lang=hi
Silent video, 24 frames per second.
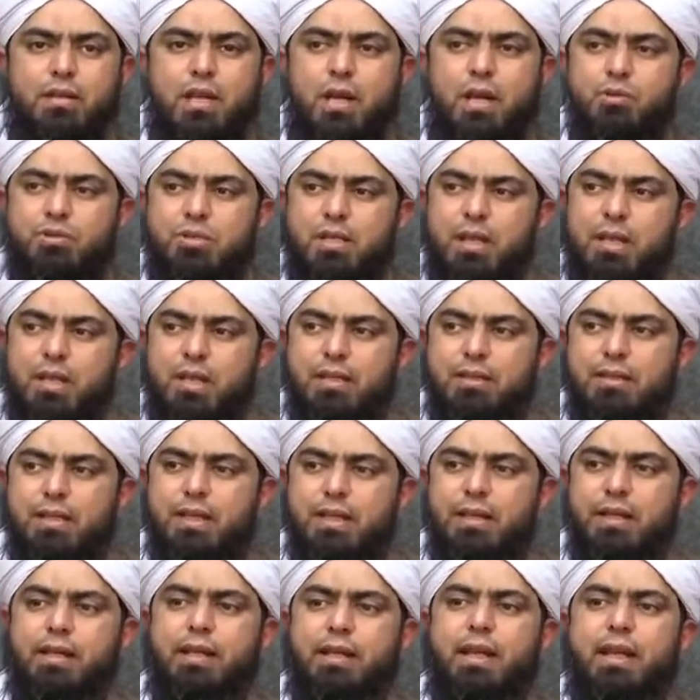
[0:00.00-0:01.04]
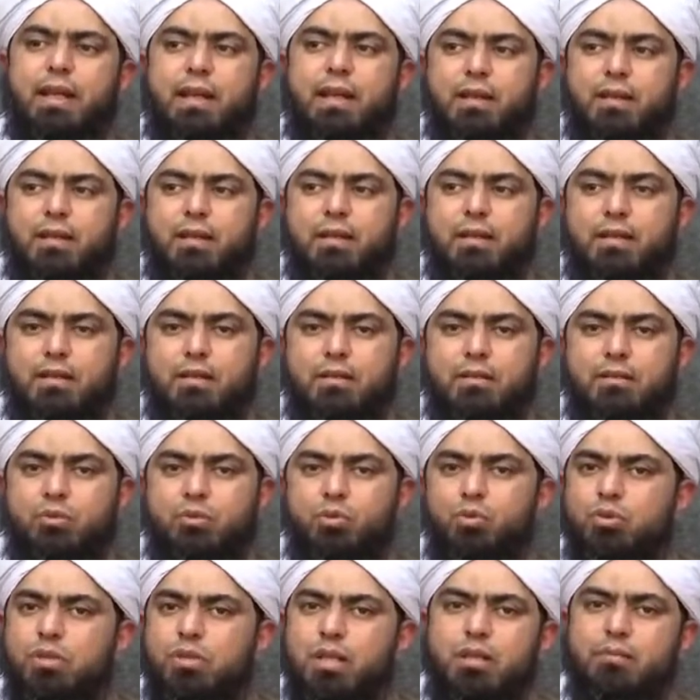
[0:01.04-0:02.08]
या उसके कंधे नंगे हैं
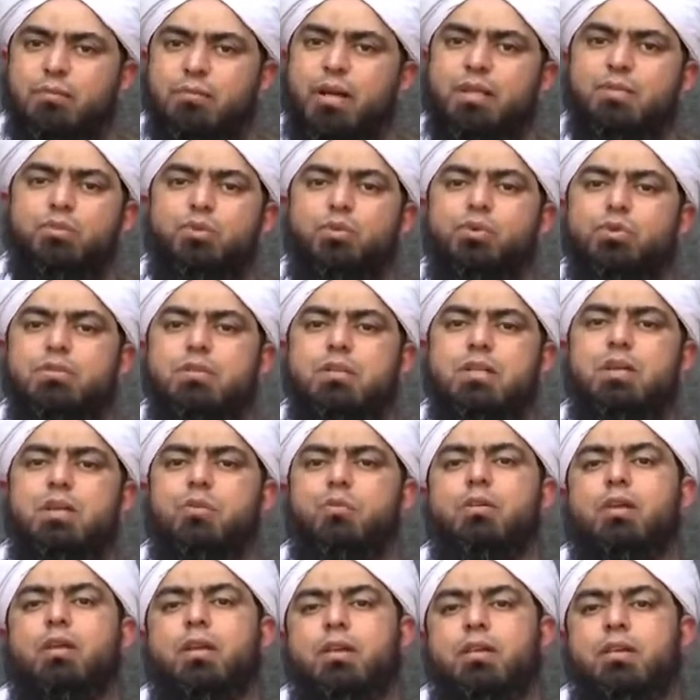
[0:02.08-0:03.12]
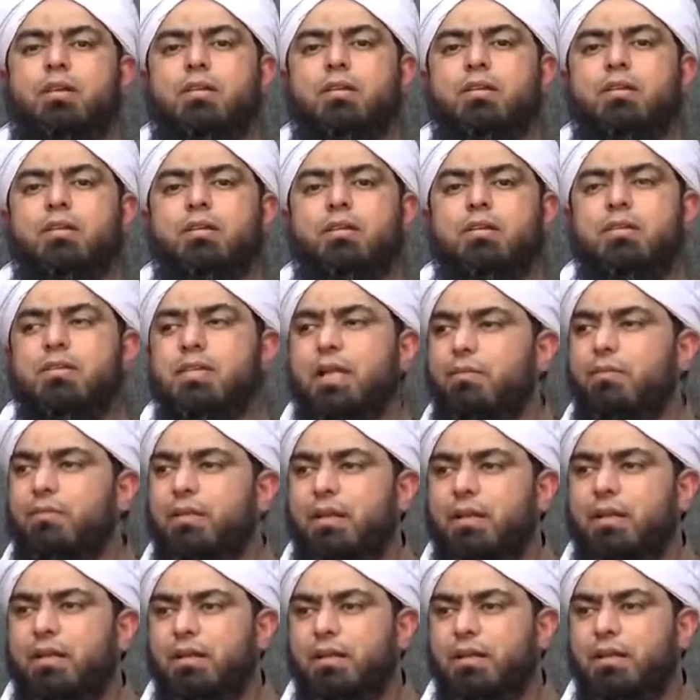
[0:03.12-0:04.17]
तो उसकी नमाज दुरुस्त नहीं होगी ये जहन में
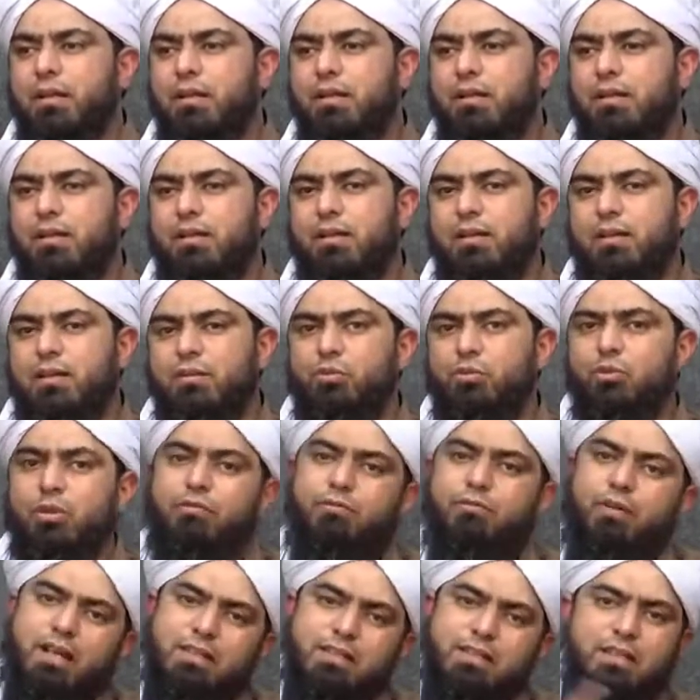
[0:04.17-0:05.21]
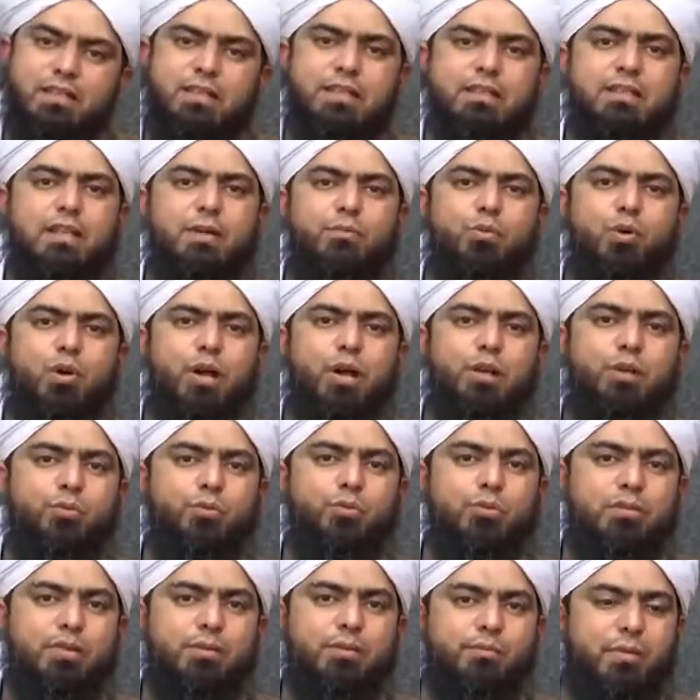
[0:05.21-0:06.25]
रखिएगा क्योंकि वाज हदीस है बुखारी
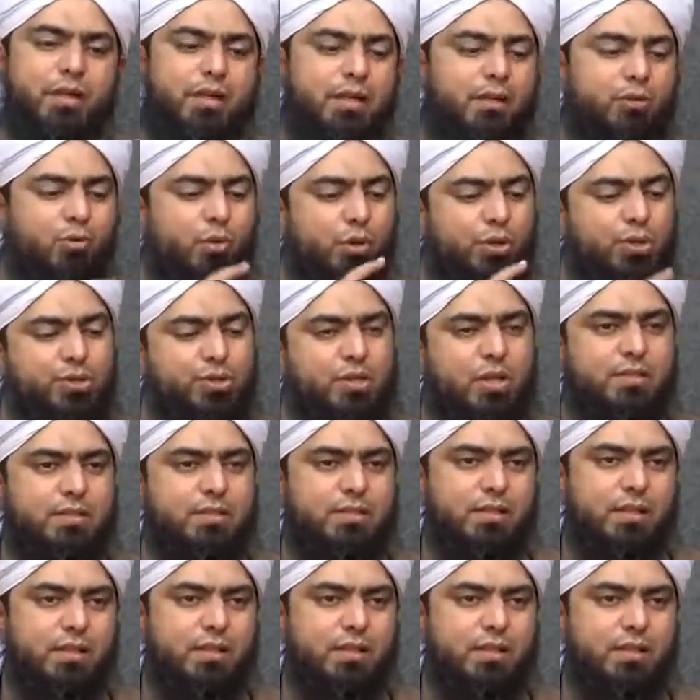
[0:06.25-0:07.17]
मुस्लिम में कि कोई शख्स